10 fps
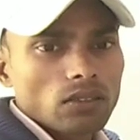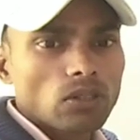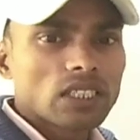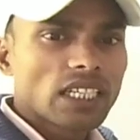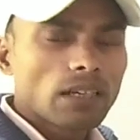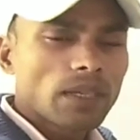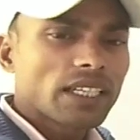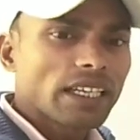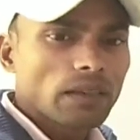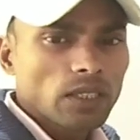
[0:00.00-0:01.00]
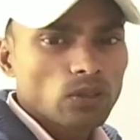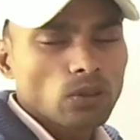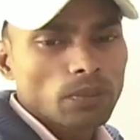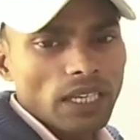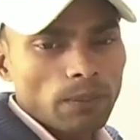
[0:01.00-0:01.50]
क्वेश्चन नंबर टेन में
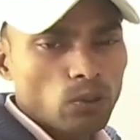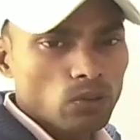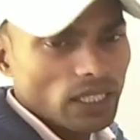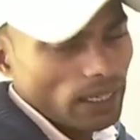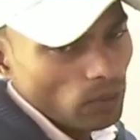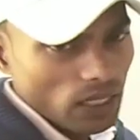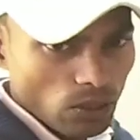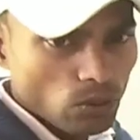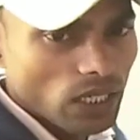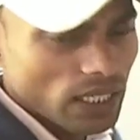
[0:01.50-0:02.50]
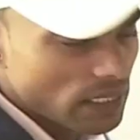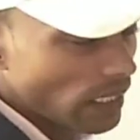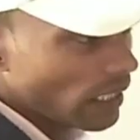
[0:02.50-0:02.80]
जो भी आपको कुछ आए वह करो गलत सही